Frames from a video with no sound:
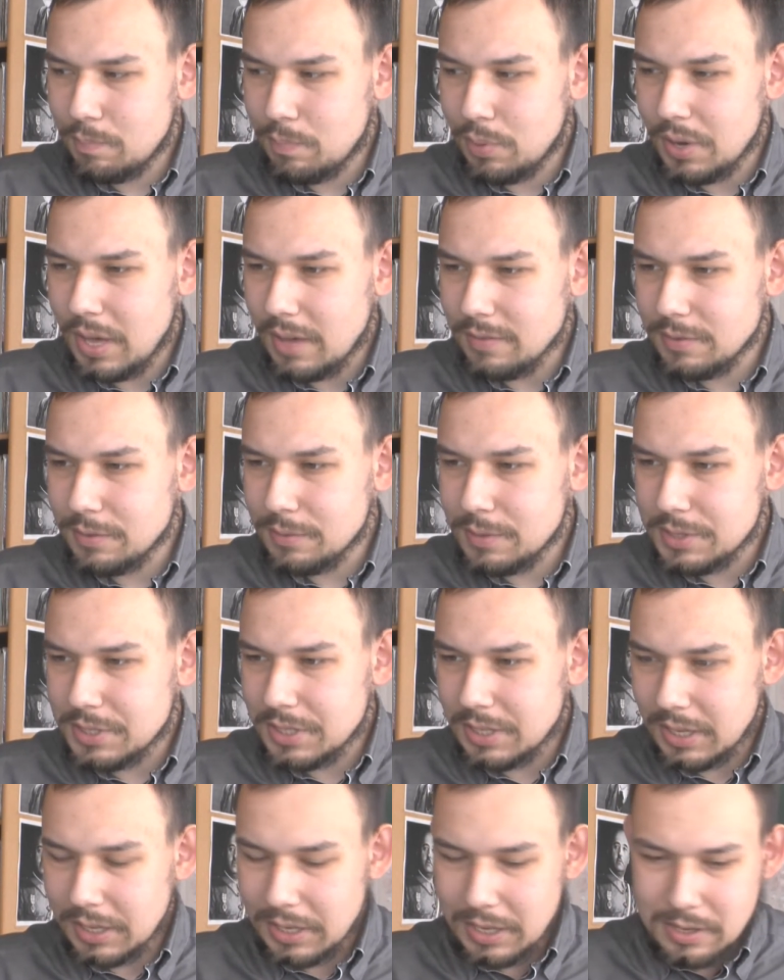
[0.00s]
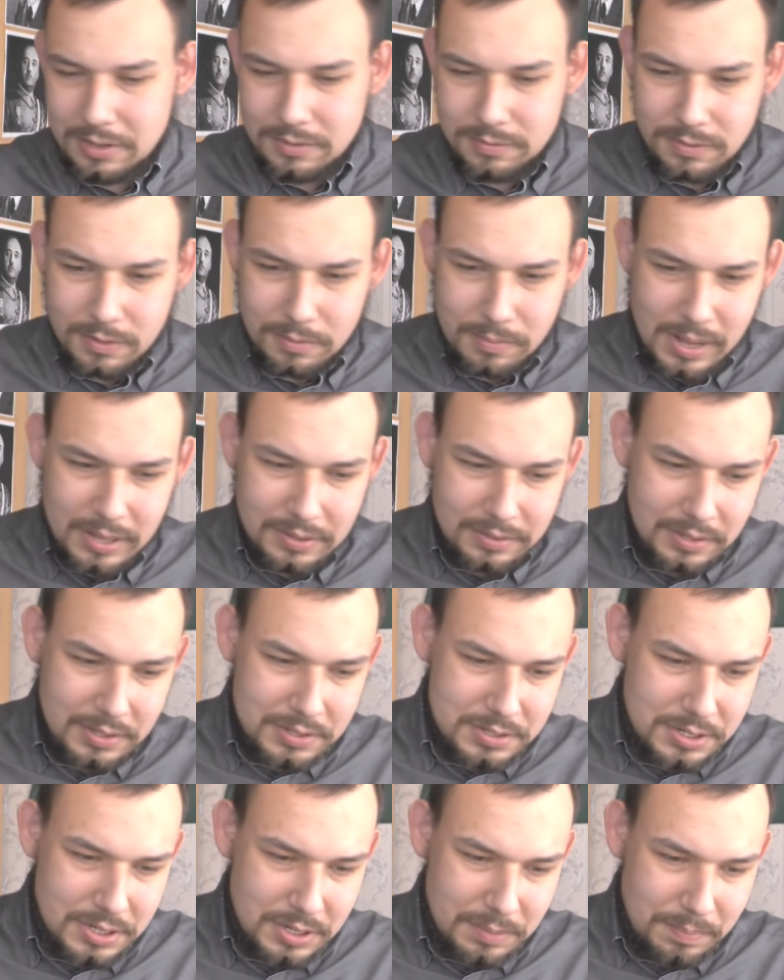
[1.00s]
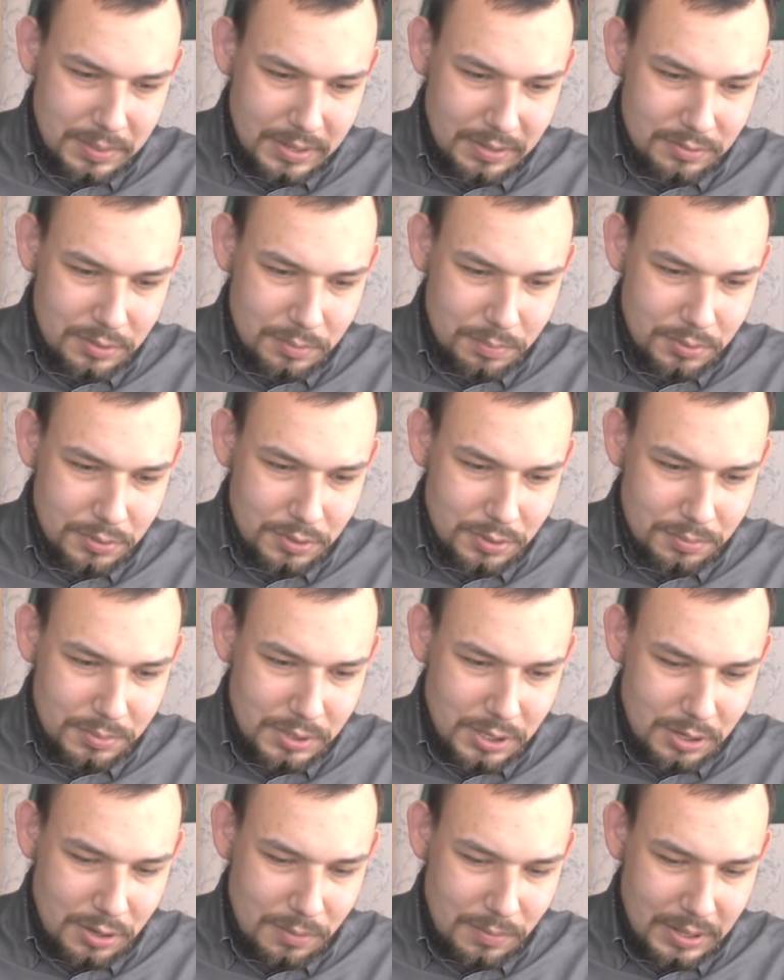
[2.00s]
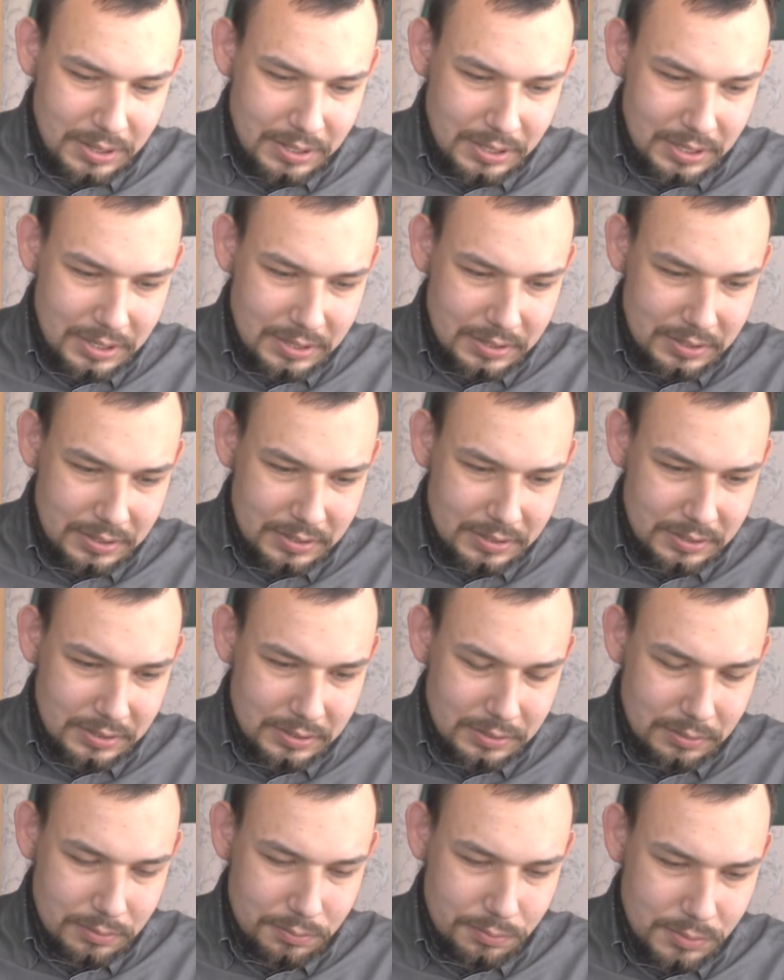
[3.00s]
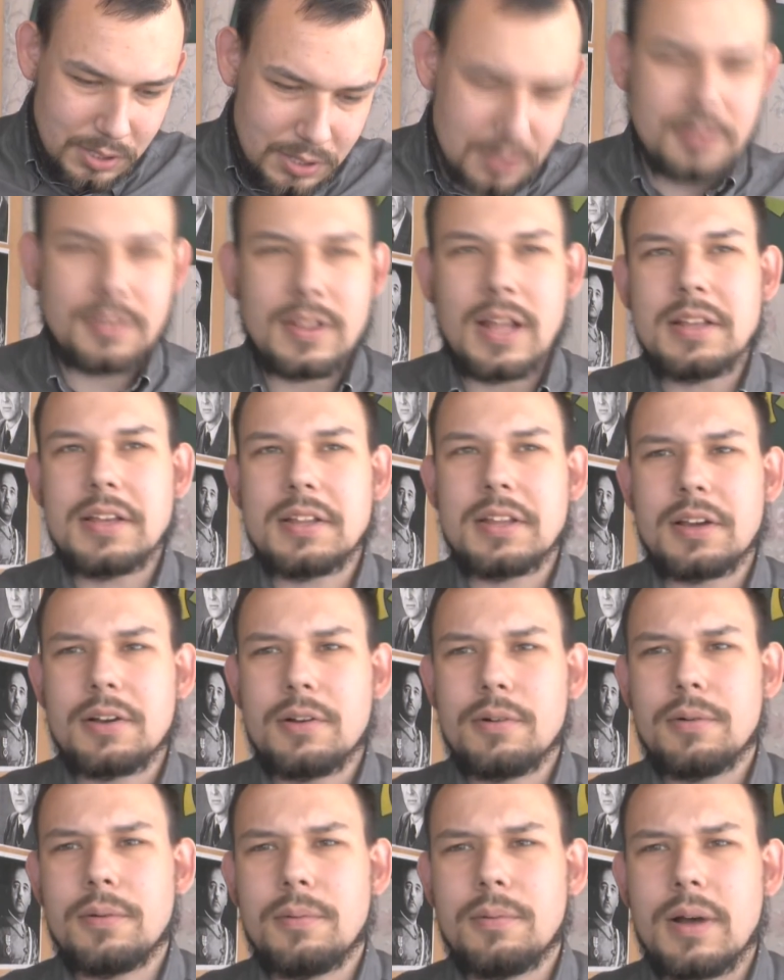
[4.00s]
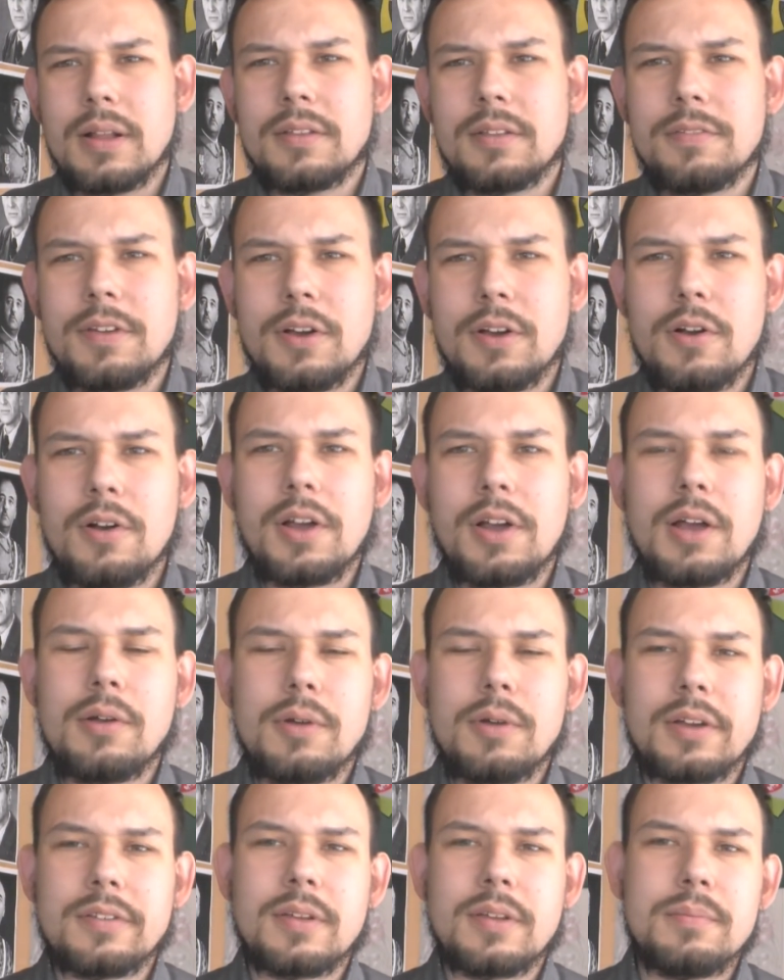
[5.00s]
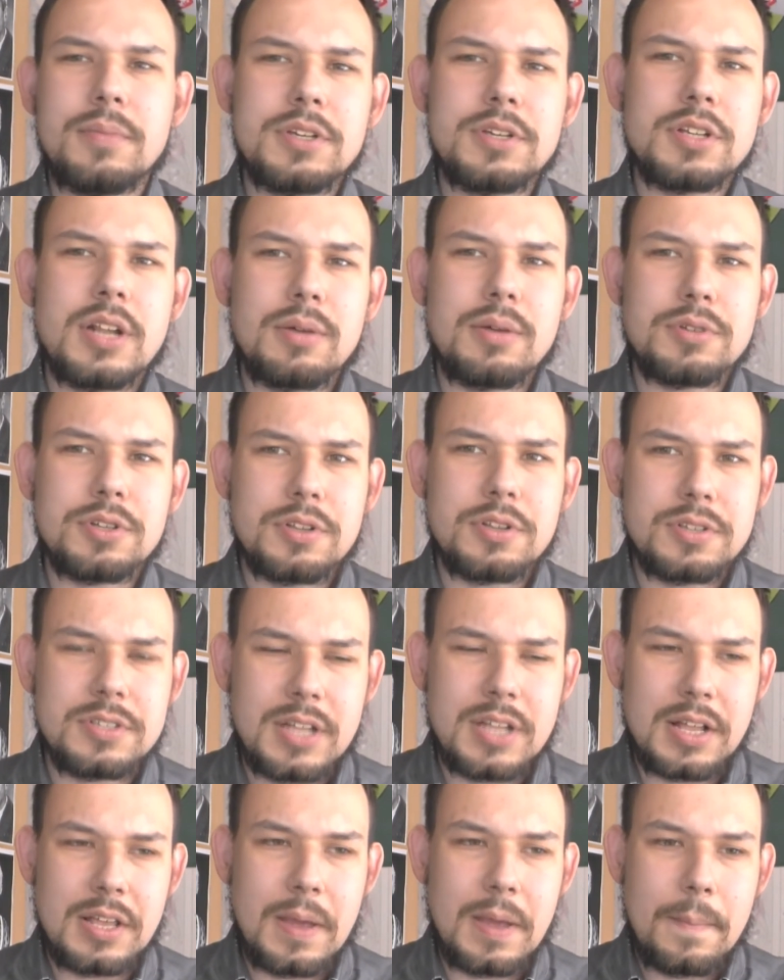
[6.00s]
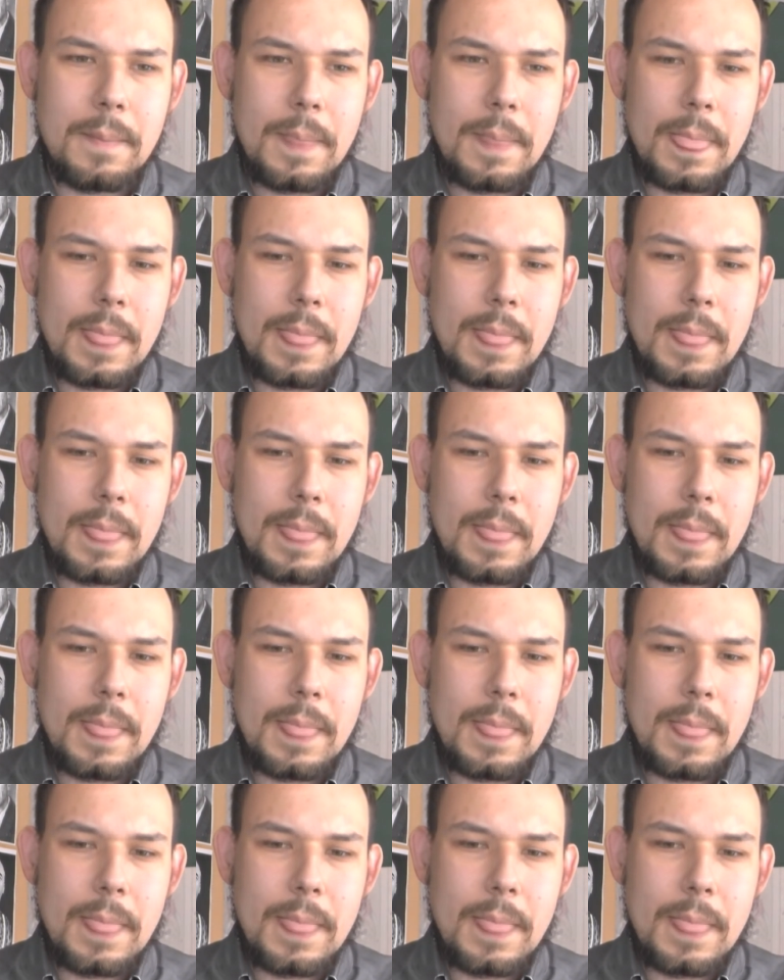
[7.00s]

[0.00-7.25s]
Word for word: pojawiły się takie informacje, że prawdopodobnie Roman Giertych nie dostanie tego łatwego okręgu, jak sobie myślał, że dostanie